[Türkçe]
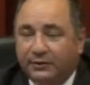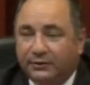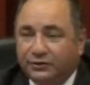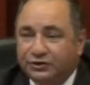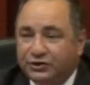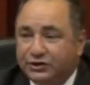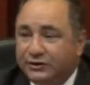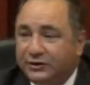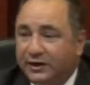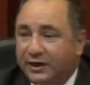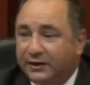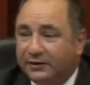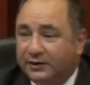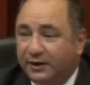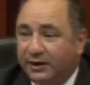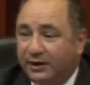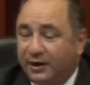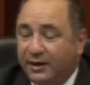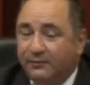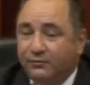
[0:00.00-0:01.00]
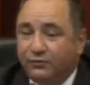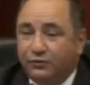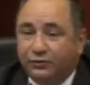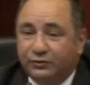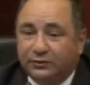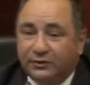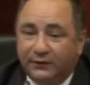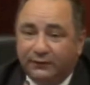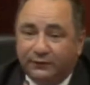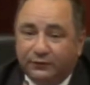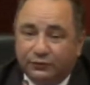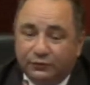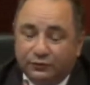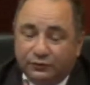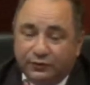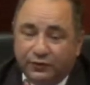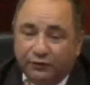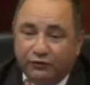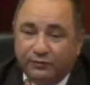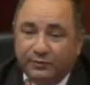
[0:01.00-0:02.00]
Çinler de en büyük de
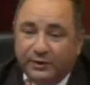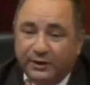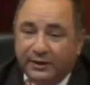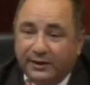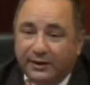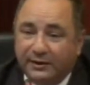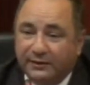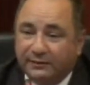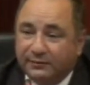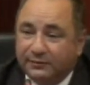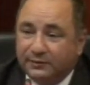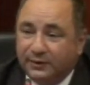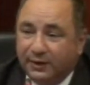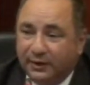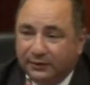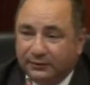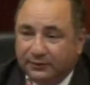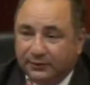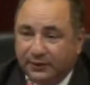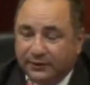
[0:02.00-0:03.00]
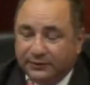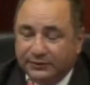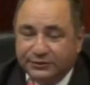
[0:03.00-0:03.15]
savunma ihalesini aldılar.